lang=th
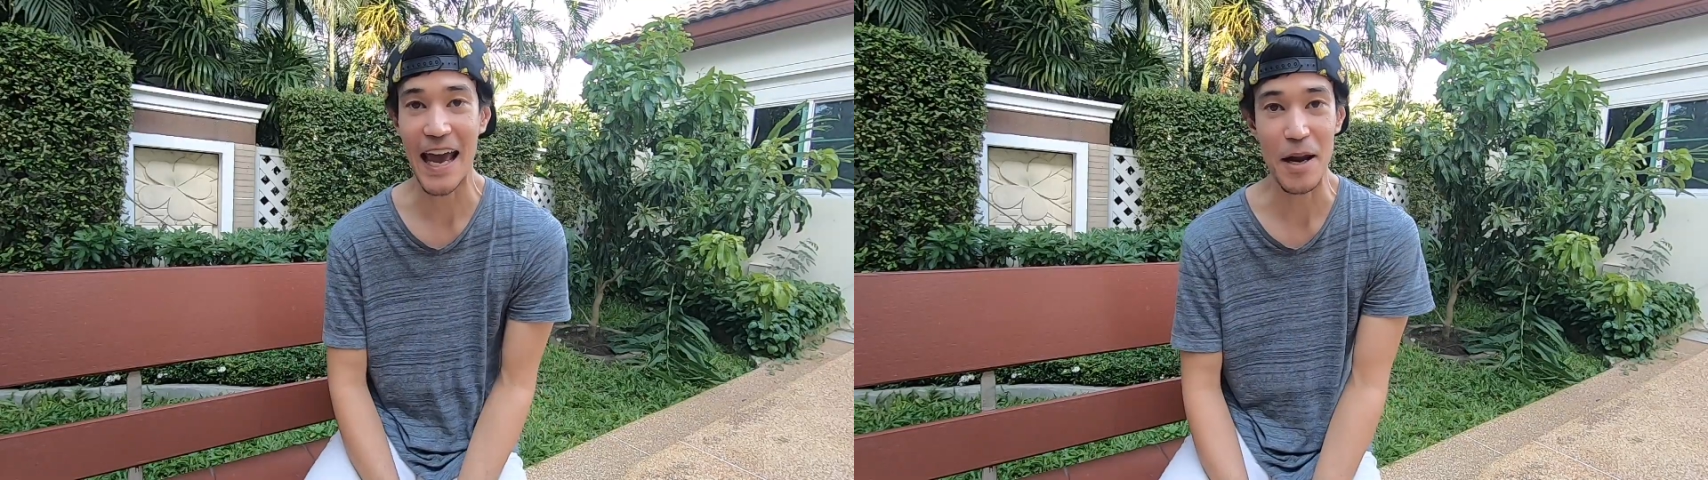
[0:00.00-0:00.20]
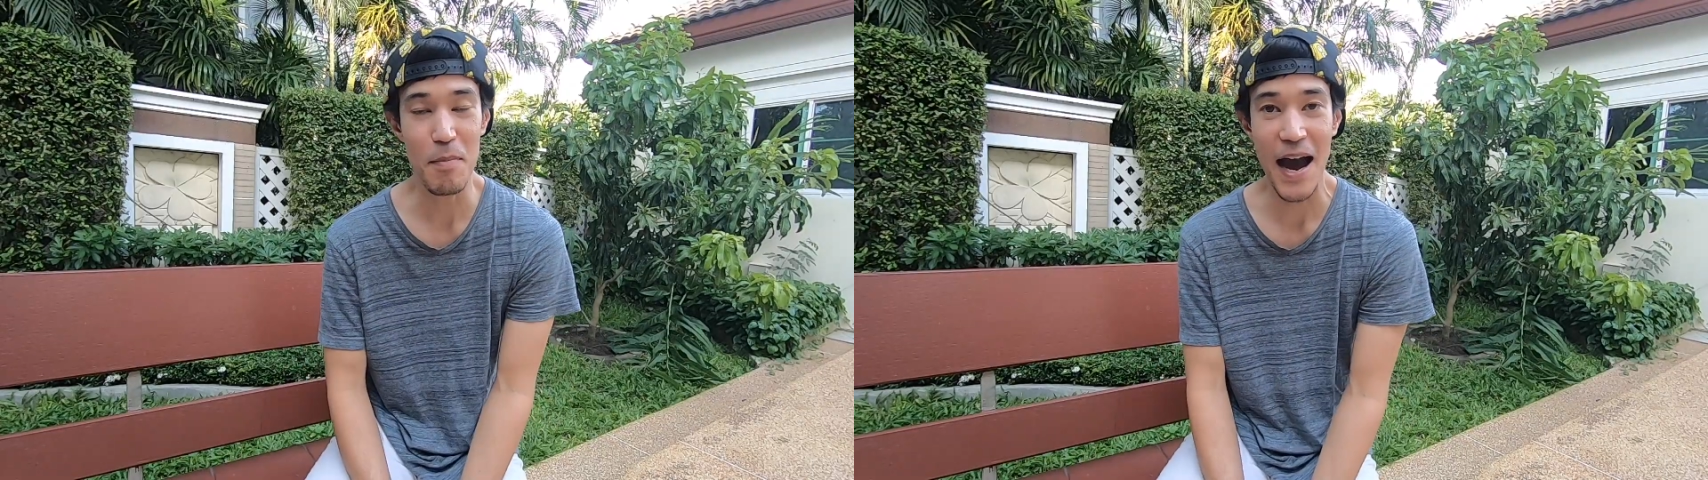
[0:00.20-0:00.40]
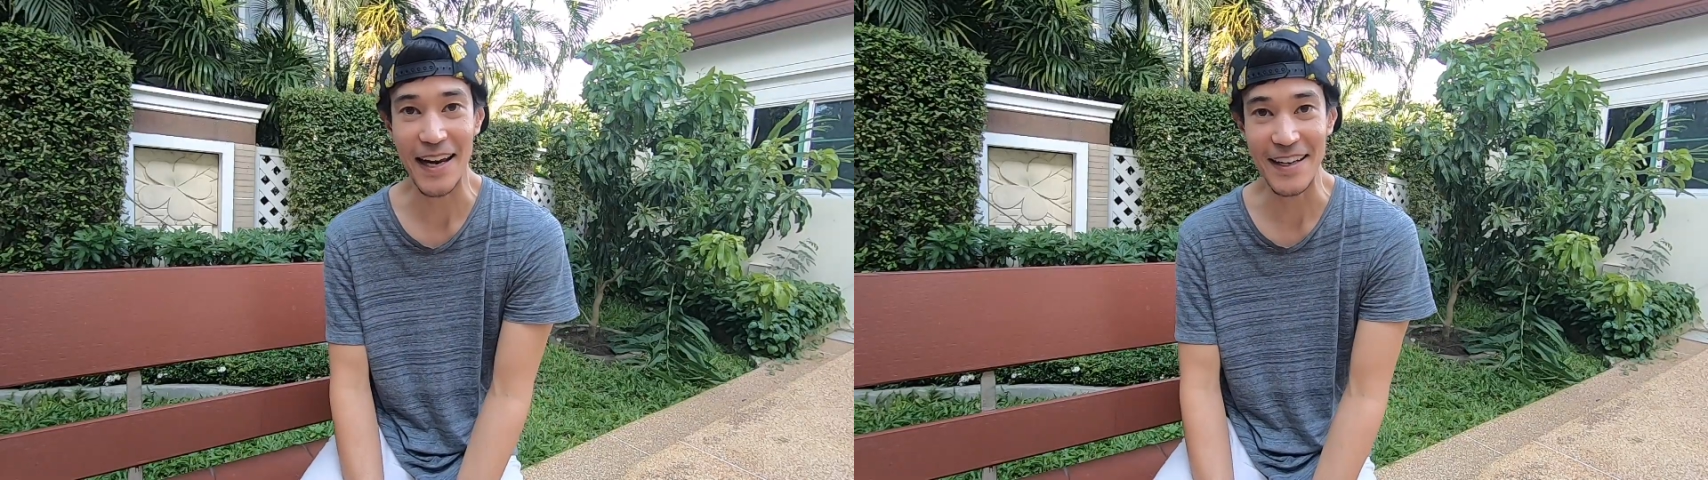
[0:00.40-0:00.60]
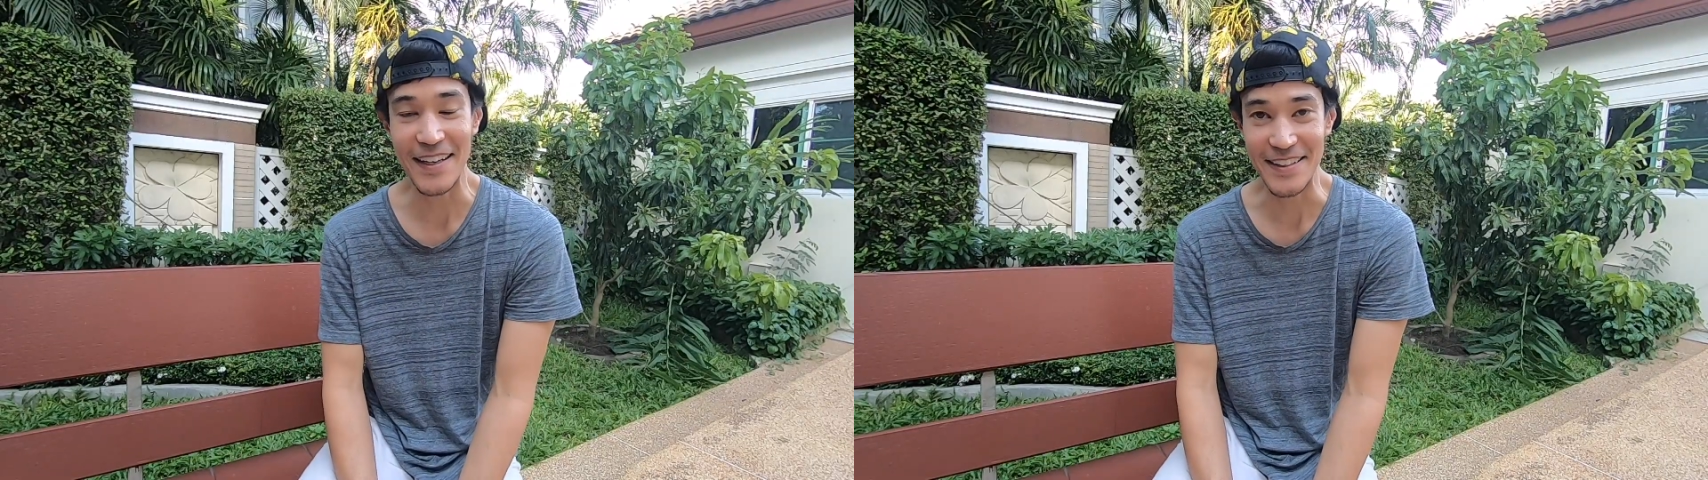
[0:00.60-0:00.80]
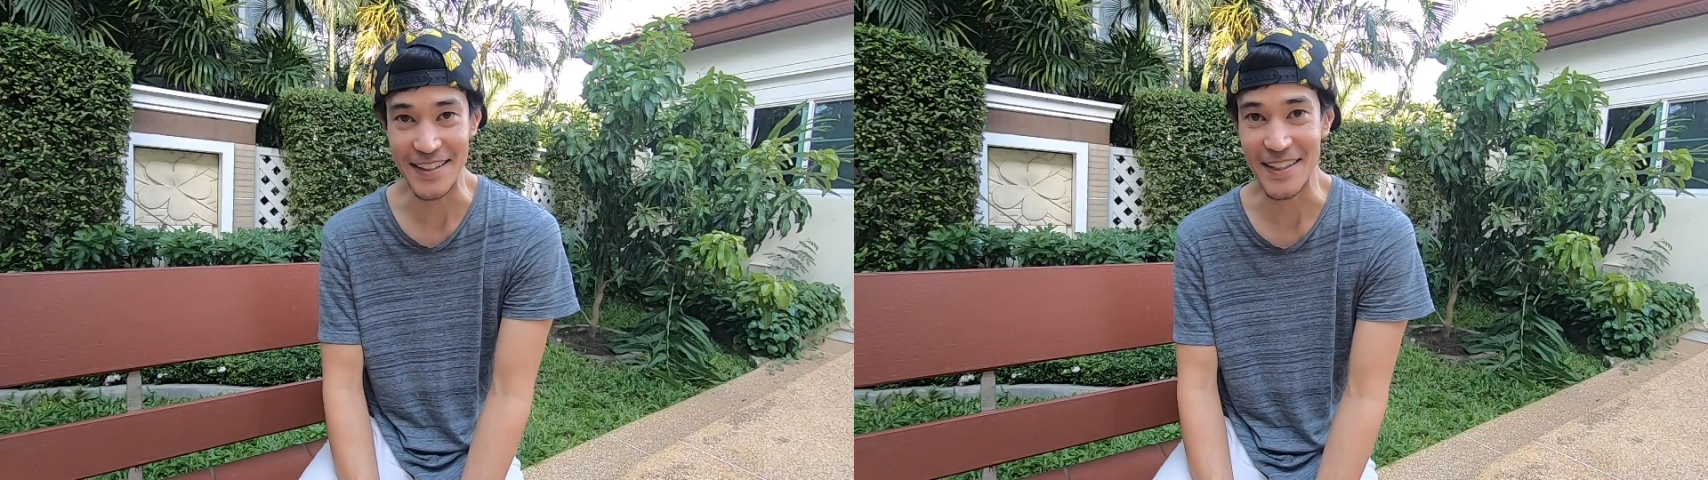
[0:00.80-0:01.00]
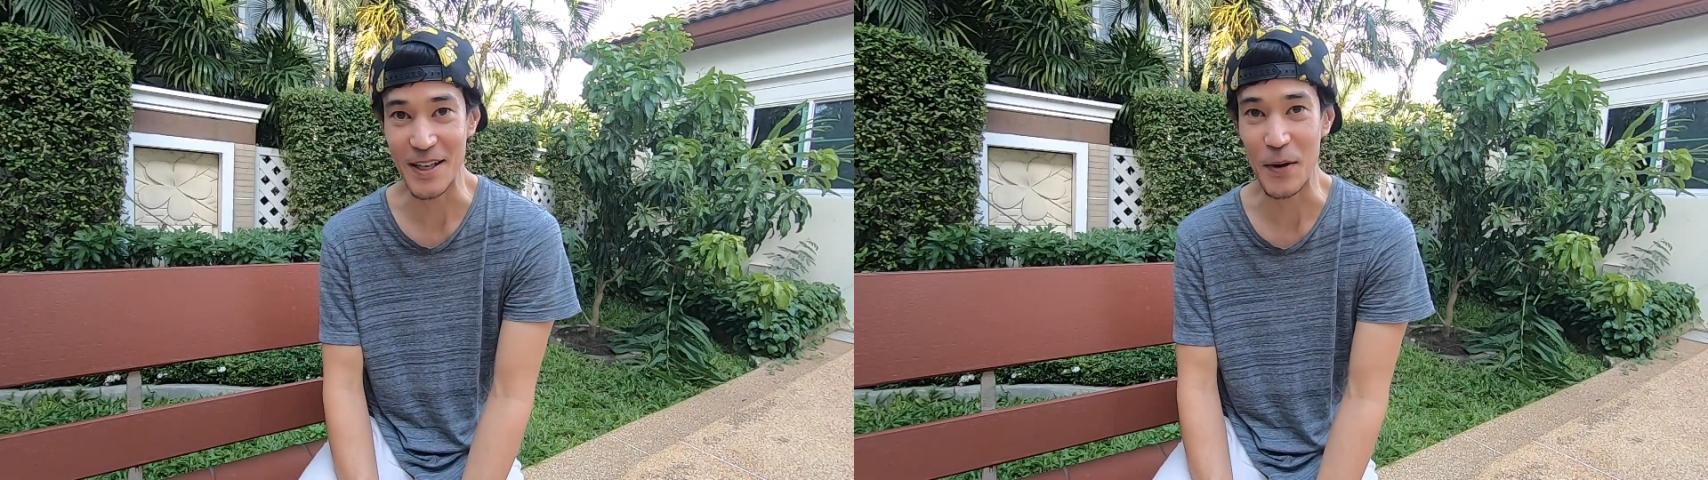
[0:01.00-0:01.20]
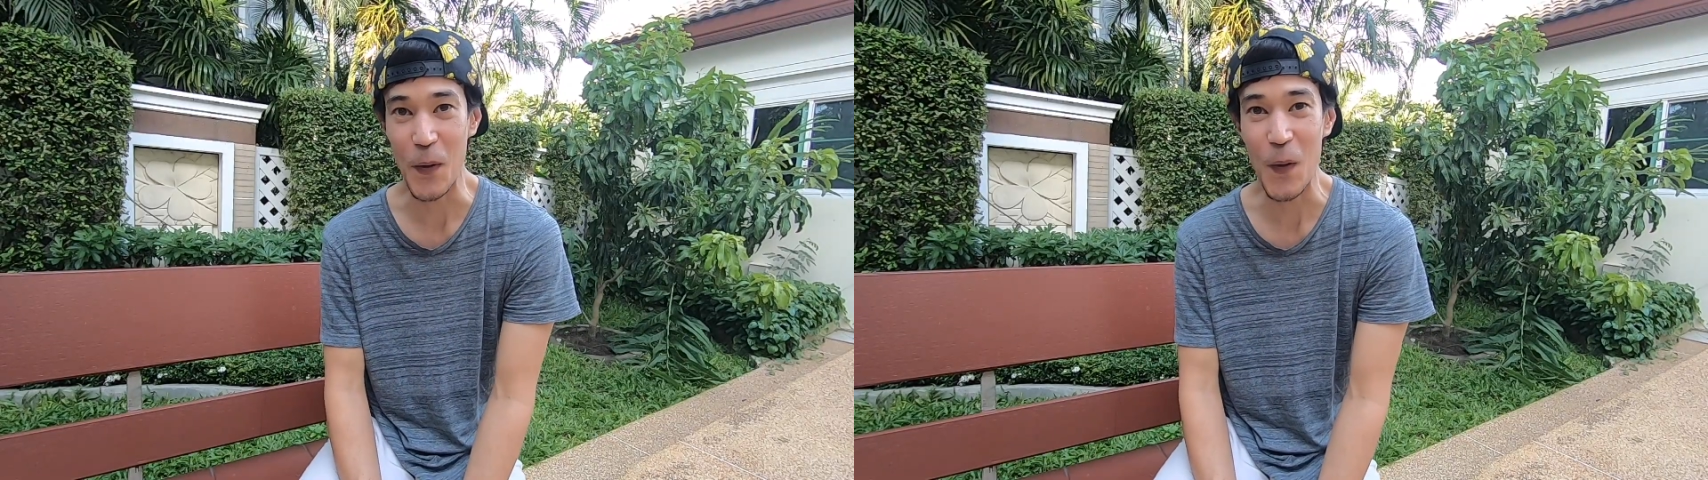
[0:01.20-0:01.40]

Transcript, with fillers: นบาทเลยทีเดียว